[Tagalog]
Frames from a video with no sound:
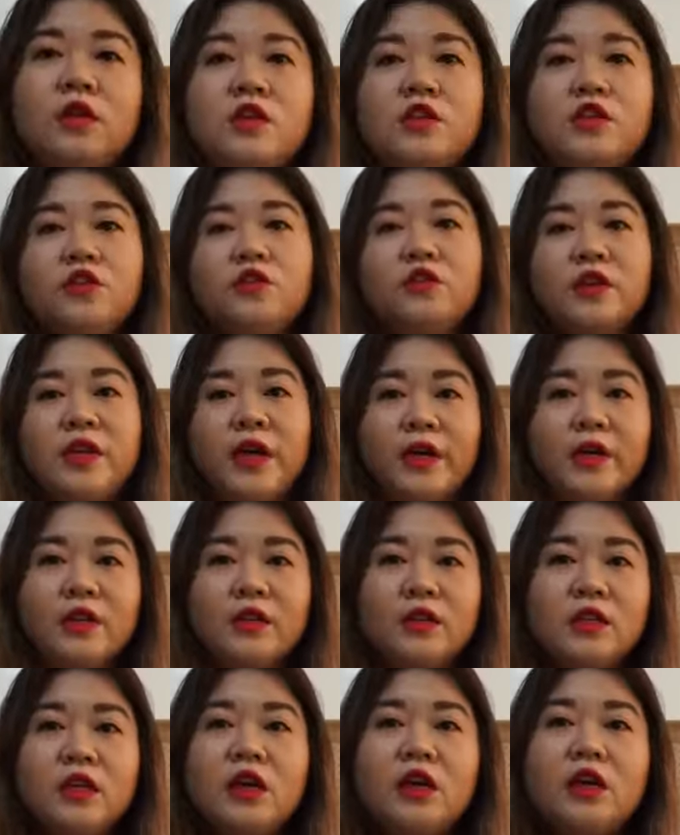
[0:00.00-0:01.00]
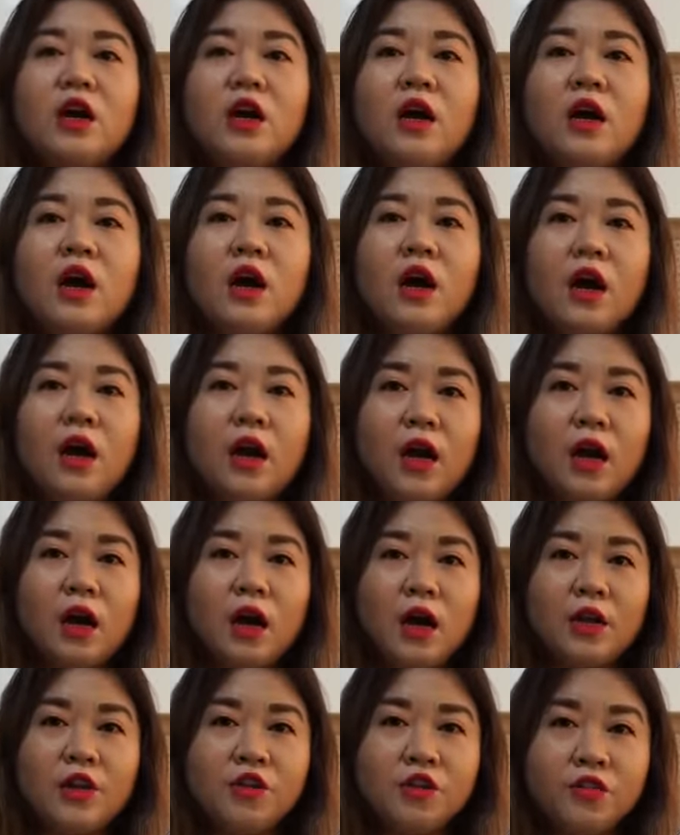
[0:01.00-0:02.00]
so guys,
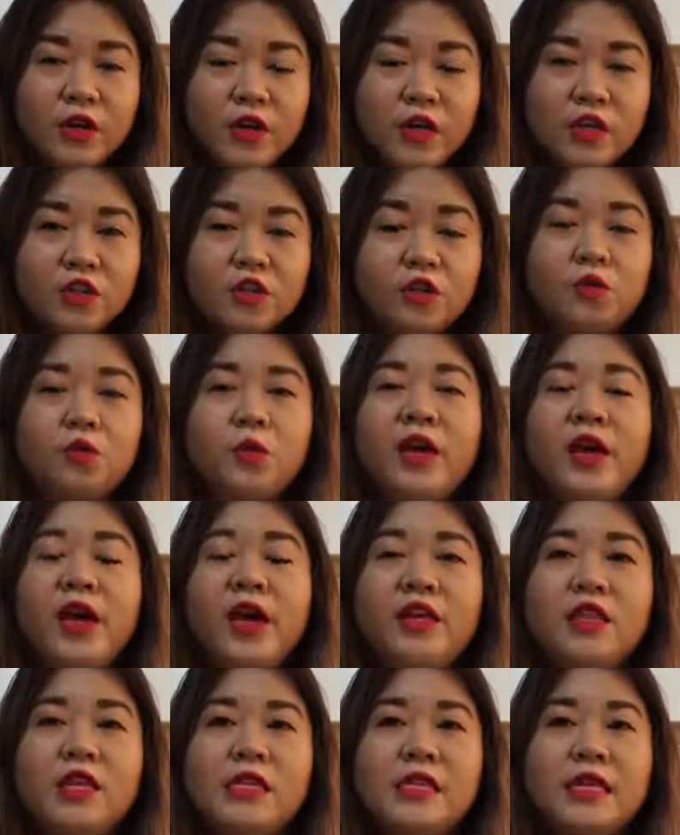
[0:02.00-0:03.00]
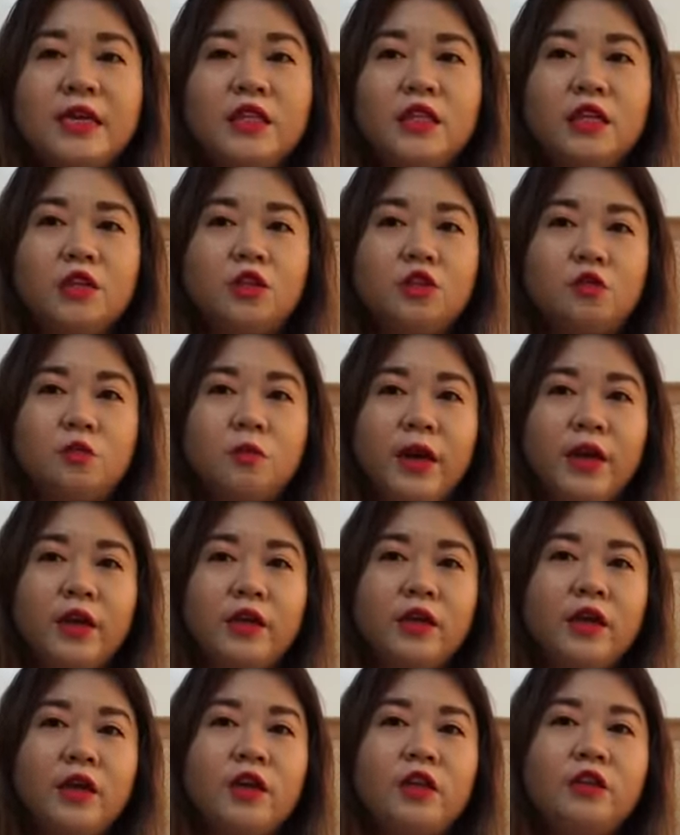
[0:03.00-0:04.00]
uh, yung reason why I decided to buy
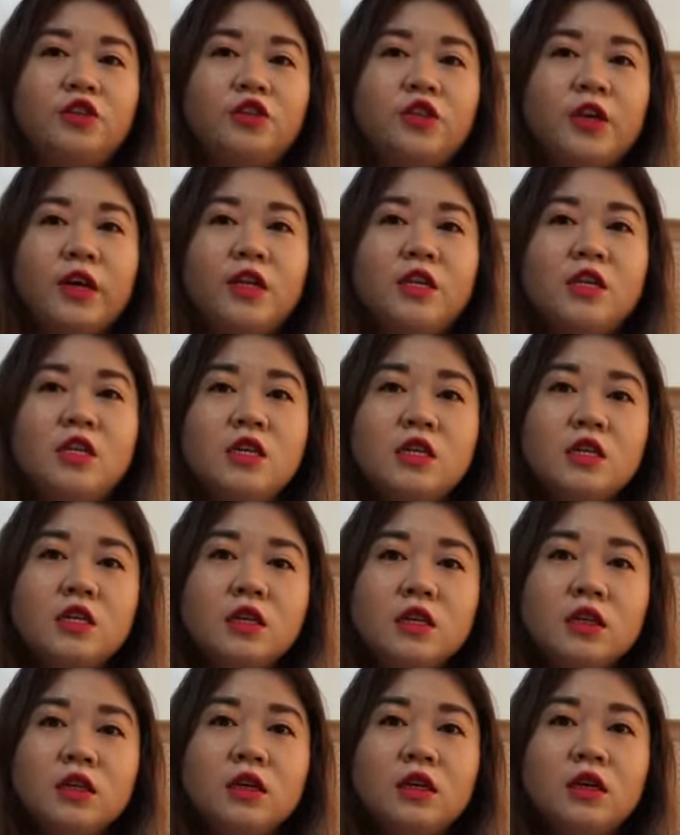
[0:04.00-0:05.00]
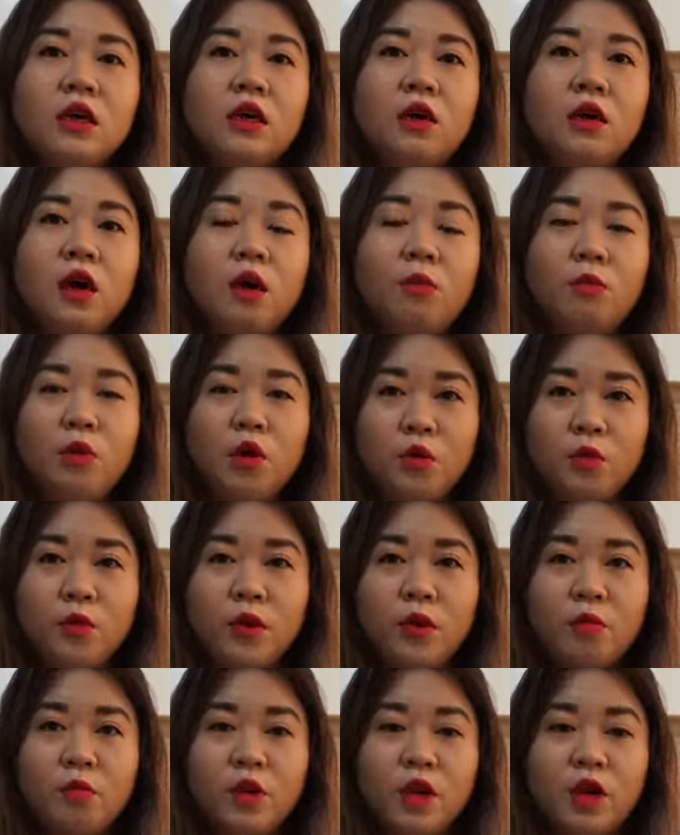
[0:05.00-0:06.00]
and try this uh,
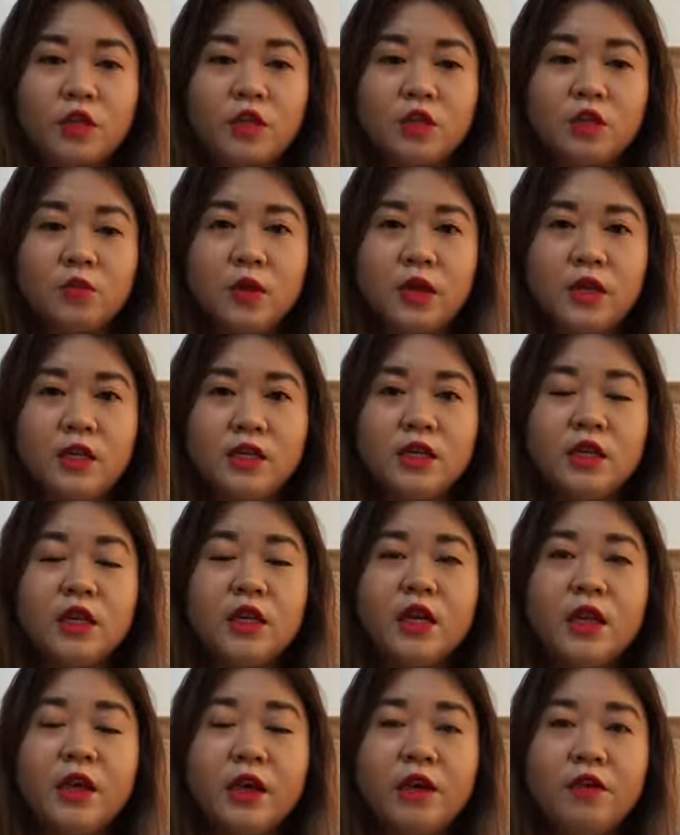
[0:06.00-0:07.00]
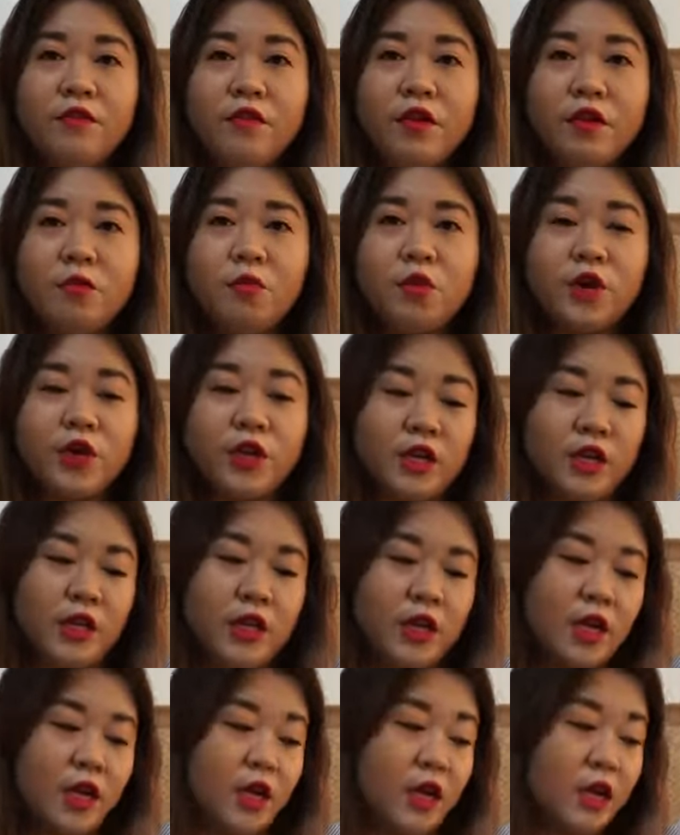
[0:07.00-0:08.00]
blower brush was, every
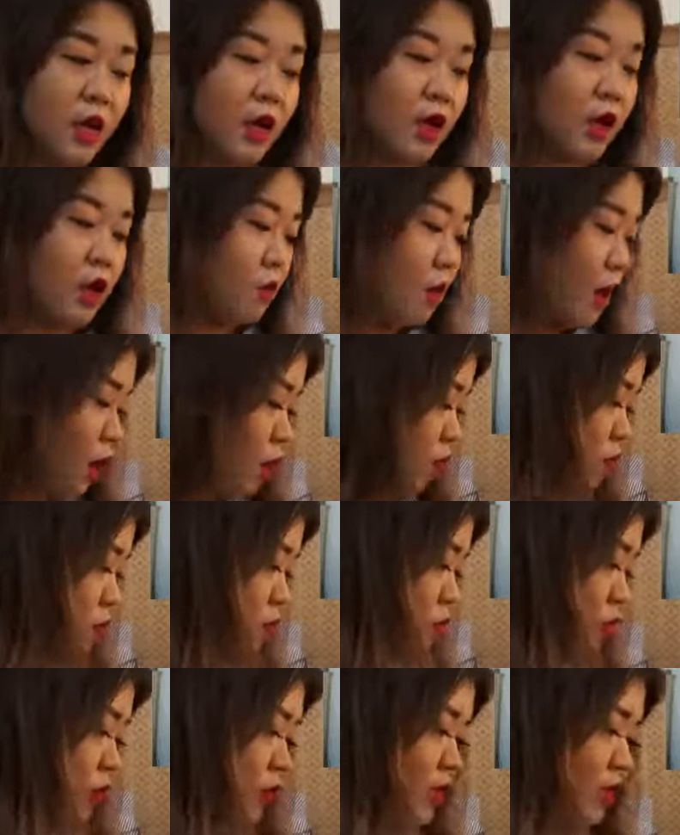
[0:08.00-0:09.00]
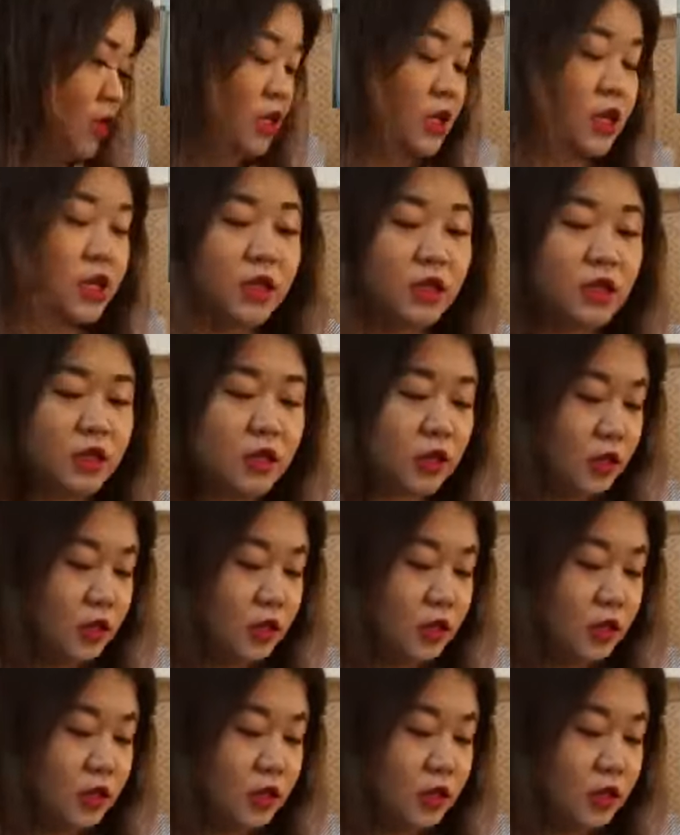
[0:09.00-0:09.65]
morning, ang ginagawa kong routine is,